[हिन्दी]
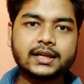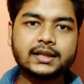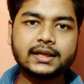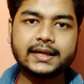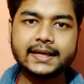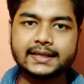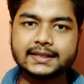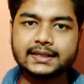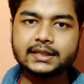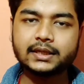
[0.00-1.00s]
दिया जाता है ए
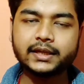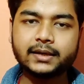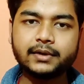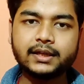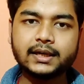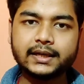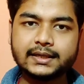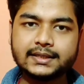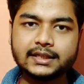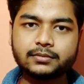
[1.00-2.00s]
सिक्स का
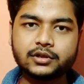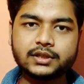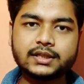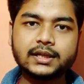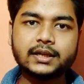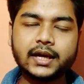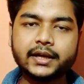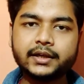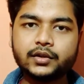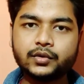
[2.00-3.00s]
ए सिक्स प्रोसेसर
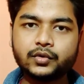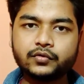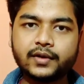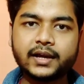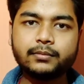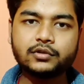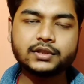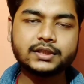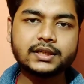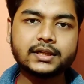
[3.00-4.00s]
नाइन टू टू फाइव
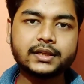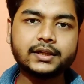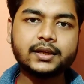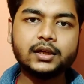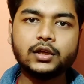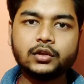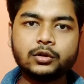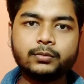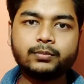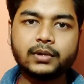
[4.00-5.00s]
प्रोसेसर है ठीक है
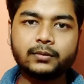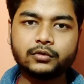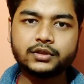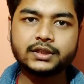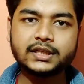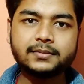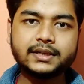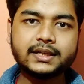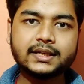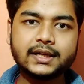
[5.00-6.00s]
तो प्रोसेसर
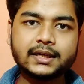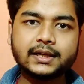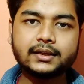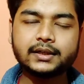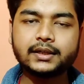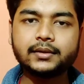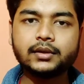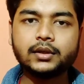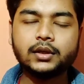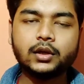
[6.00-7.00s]
भी ठीक ठाक है ठीक है
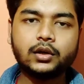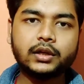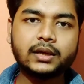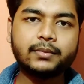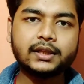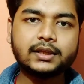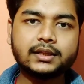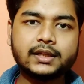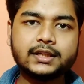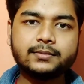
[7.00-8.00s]
और यहाँ बात
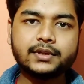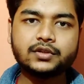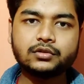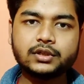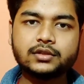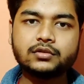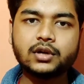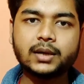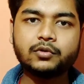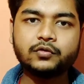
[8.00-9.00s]
करते हैं इसमें स्टोरेज तो
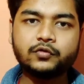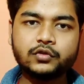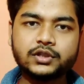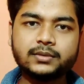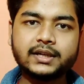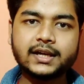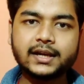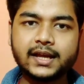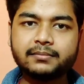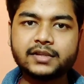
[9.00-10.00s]
आपको फोर जी का
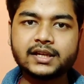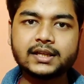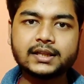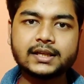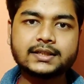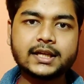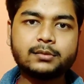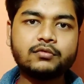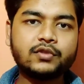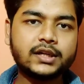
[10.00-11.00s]
रैम दिया जाता है
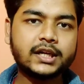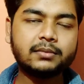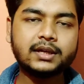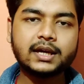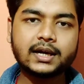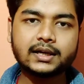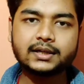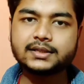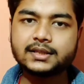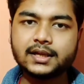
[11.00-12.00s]
साथ में वन टी का
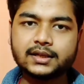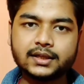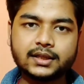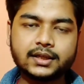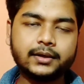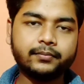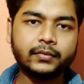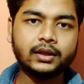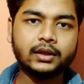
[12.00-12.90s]
हार्ड डिस्क दिया जाता है